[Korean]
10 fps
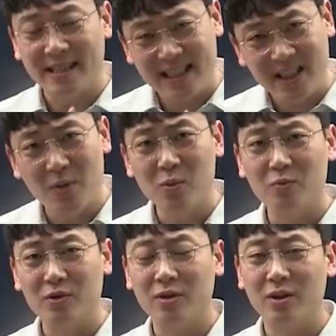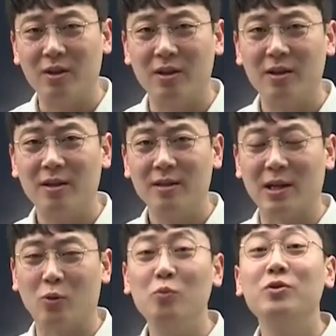시험 공부. 어.
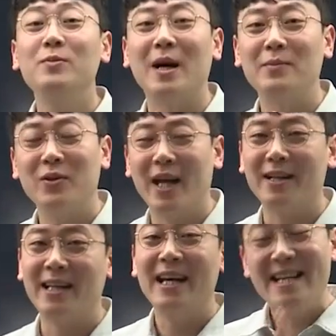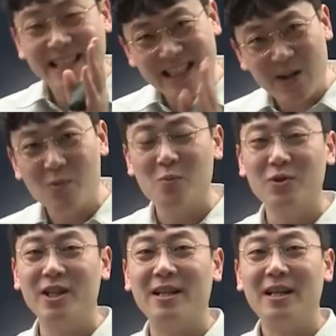자, 공부는 마음대로 돼. 근데 시험
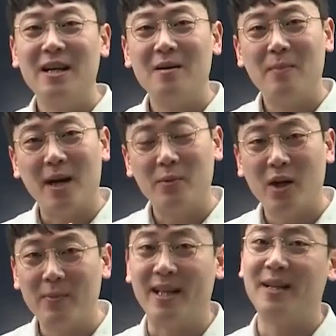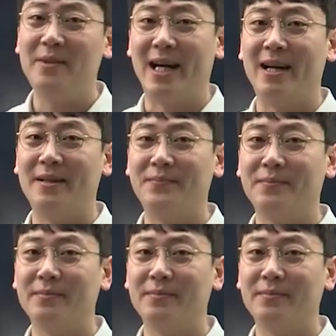공부는 마음대로 하면 안 됩니다.